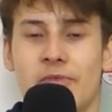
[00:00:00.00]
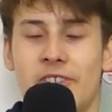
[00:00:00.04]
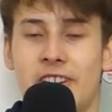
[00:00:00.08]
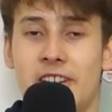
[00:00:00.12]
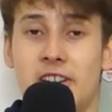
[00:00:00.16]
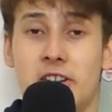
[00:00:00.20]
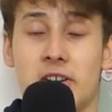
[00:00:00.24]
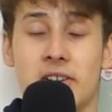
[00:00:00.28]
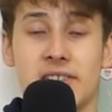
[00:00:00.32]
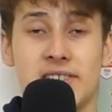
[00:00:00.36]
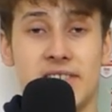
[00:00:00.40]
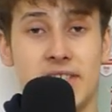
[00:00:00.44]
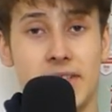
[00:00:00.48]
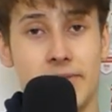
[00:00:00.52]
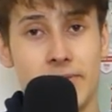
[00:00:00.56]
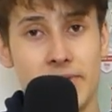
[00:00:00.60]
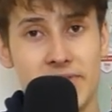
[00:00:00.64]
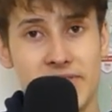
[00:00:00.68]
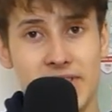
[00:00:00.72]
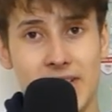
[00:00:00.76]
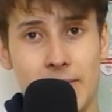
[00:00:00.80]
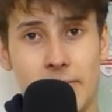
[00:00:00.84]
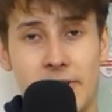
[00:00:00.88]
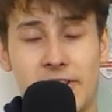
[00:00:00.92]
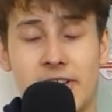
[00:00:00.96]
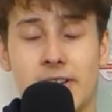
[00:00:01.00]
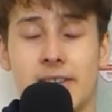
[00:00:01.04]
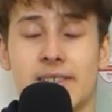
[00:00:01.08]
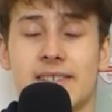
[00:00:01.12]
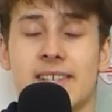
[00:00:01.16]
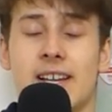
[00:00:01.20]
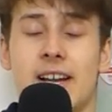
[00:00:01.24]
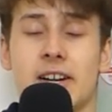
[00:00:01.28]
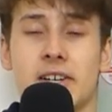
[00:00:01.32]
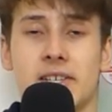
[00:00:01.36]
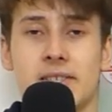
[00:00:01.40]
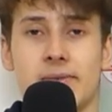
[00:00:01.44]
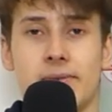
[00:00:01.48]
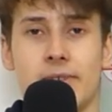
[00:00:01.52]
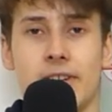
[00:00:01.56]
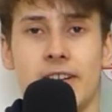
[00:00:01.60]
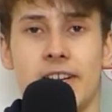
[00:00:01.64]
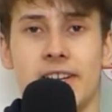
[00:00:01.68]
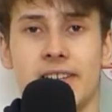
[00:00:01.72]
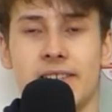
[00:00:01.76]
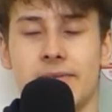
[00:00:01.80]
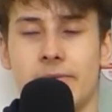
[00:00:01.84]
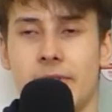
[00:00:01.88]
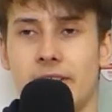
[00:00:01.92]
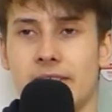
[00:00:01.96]
Wichtiger Sieg für sie am Ende des Tages
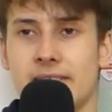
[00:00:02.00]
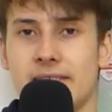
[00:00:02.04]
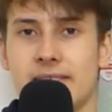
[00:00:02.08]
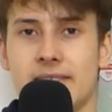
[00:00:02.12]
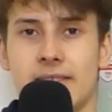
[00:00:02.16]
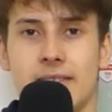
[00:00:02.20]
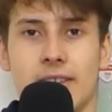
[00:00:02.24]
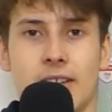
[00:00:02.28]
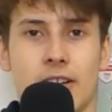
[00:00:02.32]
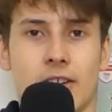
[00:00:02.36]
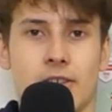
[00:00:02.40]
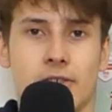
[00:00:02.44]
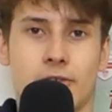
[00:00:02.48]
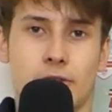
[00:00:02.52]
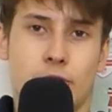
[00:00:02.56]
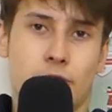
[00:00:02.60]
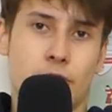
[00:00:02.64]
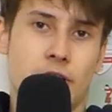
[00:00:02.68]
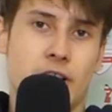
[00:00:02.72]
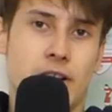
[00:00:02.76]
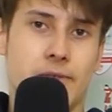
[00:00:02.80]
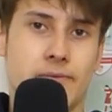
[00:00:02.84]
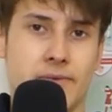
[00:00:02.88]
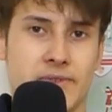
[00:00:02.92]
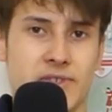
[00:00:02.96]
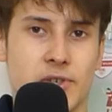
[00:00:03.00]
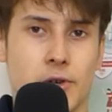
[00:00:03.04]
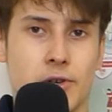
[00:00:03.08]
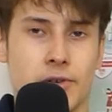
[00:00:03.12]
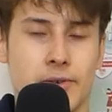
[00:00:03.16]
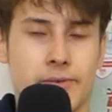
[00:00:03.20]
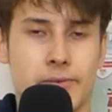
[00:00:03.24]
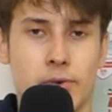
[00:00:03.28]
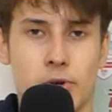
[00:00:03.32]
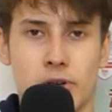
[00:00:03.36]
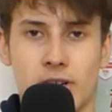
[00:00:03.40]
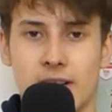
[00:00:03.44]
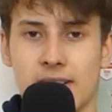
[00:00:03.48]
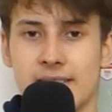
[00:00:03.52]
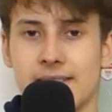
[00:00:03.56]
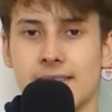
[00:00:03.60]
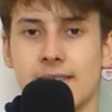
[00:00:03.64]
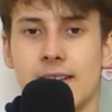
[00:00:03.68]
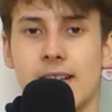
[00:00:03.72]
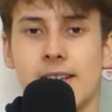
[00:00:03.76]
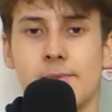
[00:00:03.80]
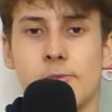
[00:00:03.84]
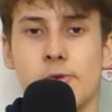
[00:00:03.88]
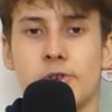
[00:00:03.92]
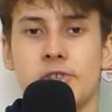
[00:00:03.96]
vielleicht, wenn es der dann helfen sollte für einen
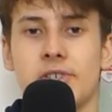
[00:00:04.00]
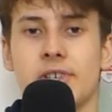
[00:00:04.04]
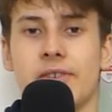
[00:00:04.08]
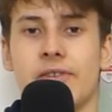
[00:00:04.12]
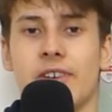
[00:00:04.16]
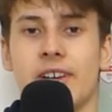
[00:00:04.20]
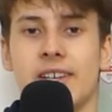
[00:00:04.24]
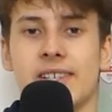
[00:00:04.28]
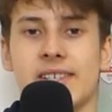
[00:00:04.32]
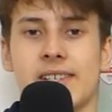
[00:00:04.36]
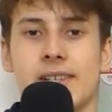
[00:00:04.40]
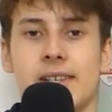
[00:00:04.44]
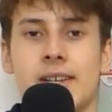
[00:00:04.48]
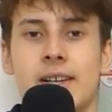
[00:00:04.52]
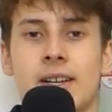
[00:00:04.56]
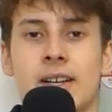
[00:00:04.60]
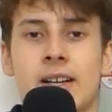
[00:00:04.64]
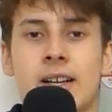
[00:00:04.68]
Klassenerhalt möglicherweise.